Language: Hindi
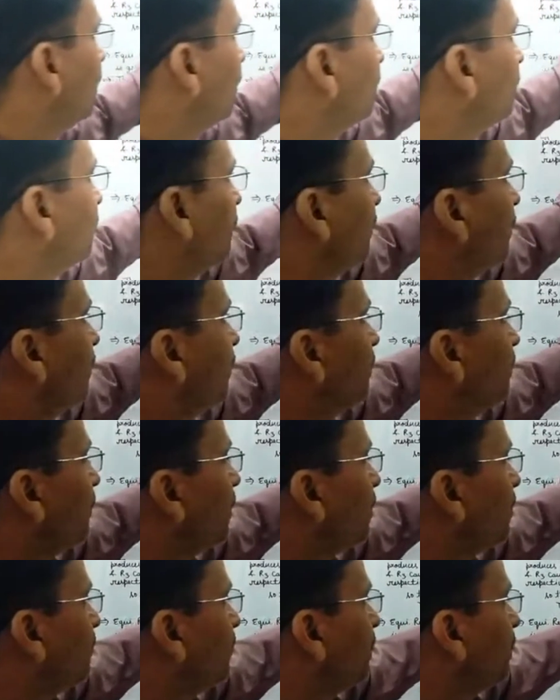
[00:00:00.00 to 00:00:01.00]
बी वन
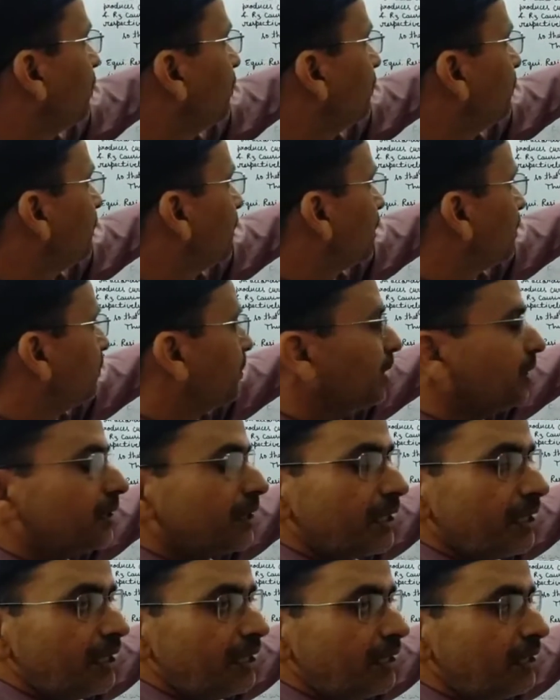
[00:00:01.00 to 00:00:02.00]
प्लस बी टू प्लस बी
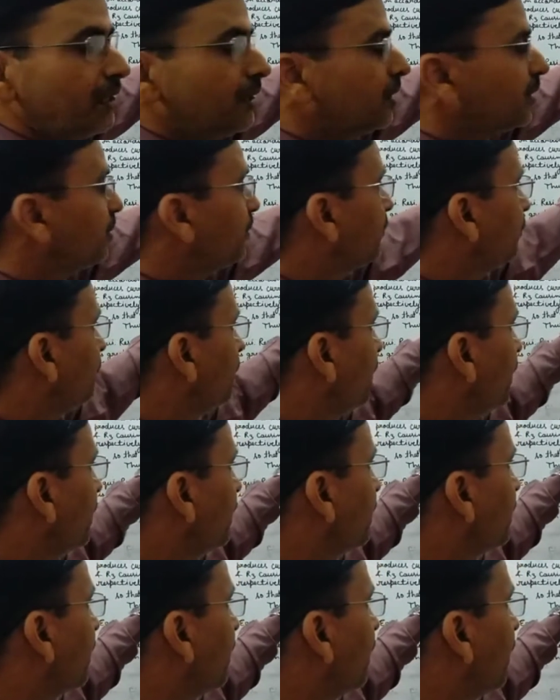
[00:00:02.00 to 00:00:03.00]
थ्री तो वी
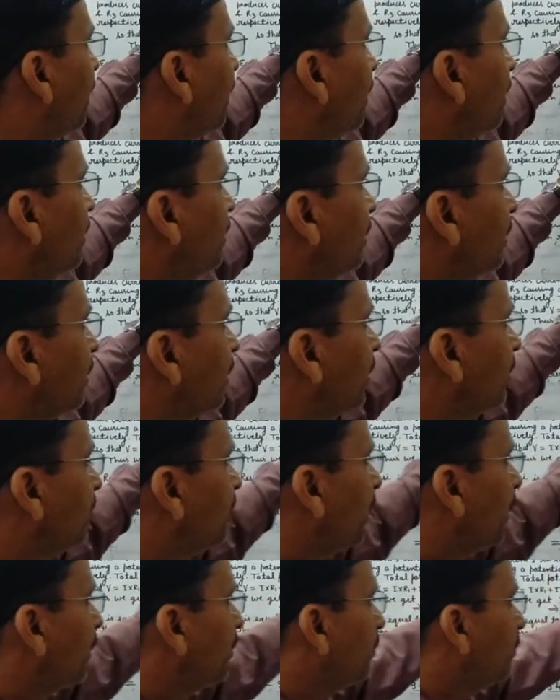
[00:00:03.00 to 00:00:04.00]
की जगह ये
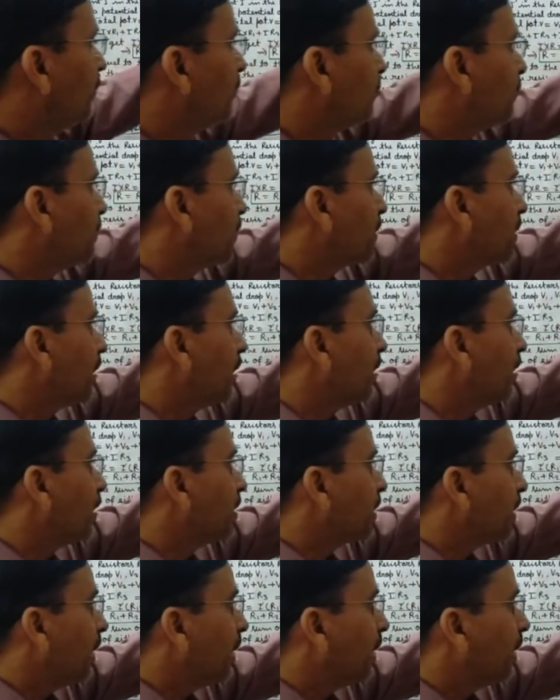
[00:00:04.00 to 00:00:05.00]
वैल्यू हम पुट करना
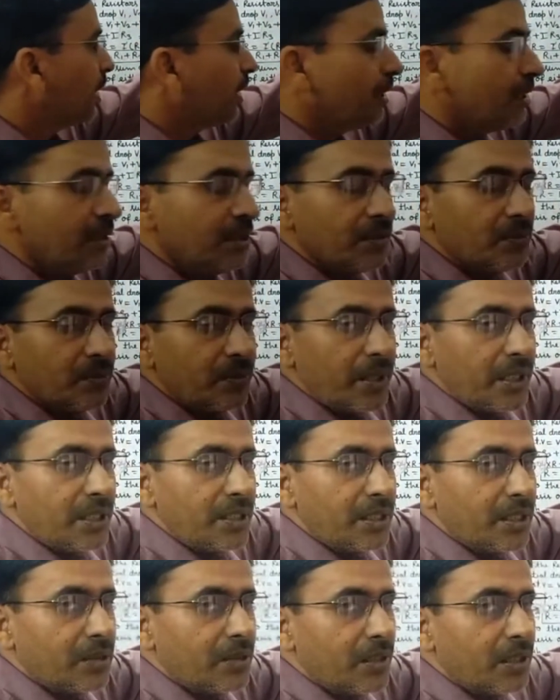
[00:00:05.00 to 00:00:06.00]
चाह रहे हैं बी
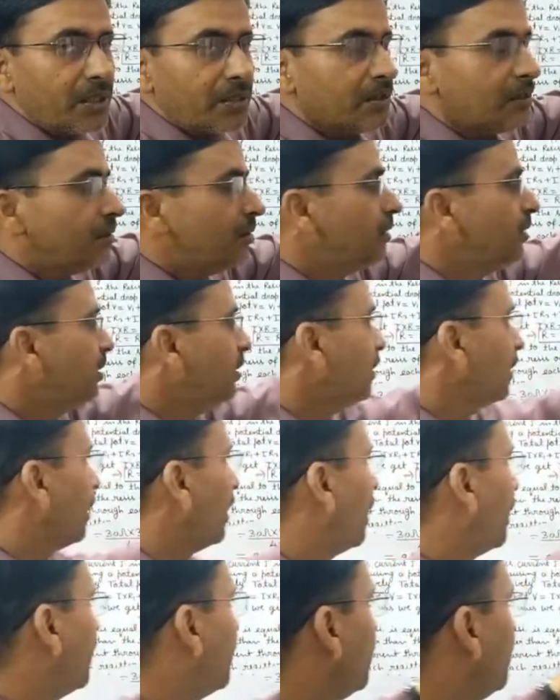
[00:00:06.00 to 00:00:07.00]
इज इक्वल टू
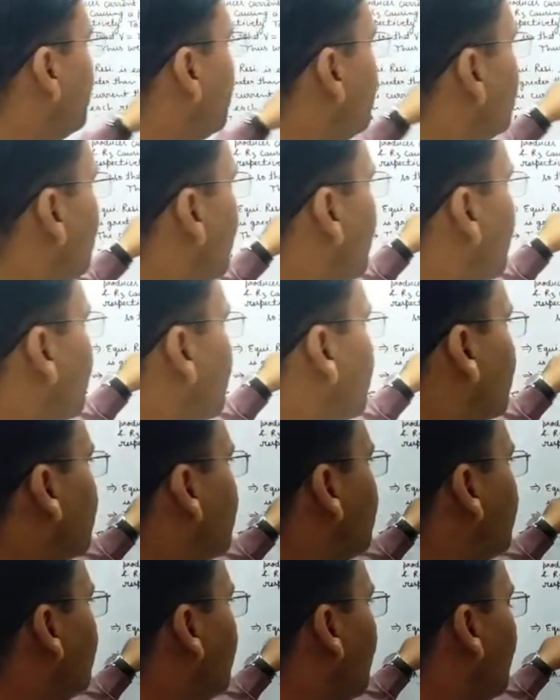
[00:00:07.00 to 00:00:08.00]
आई इंटू आर
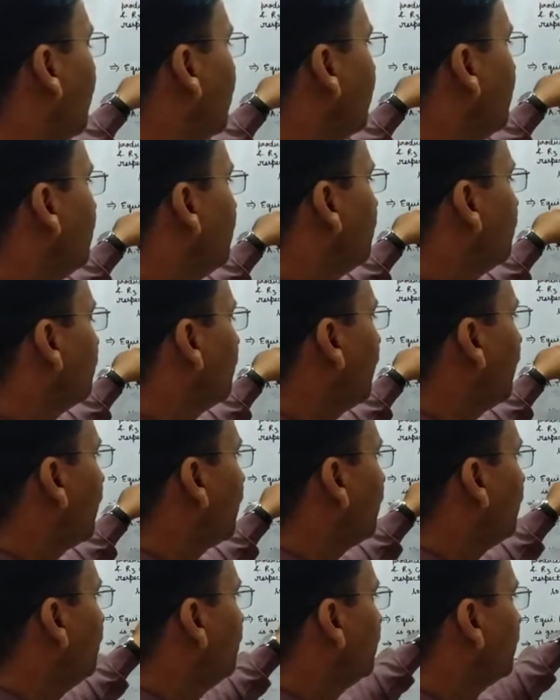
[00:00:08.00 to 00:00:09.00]
तो आई इंटू
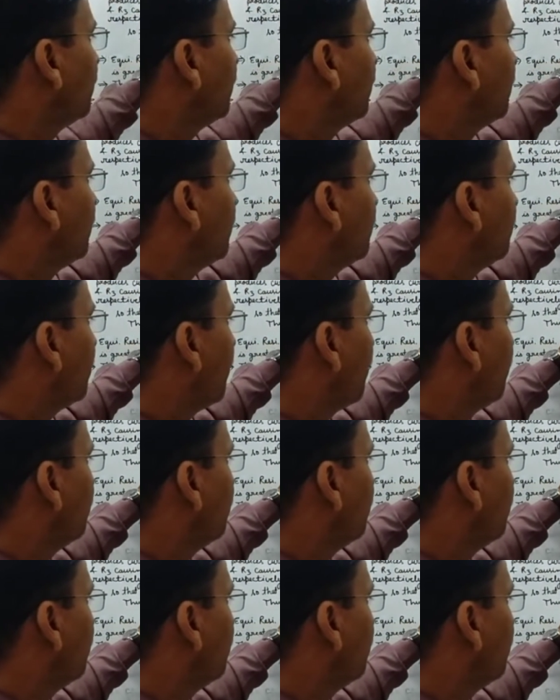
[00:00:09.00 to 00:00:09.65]
आर इनकी वैल्यू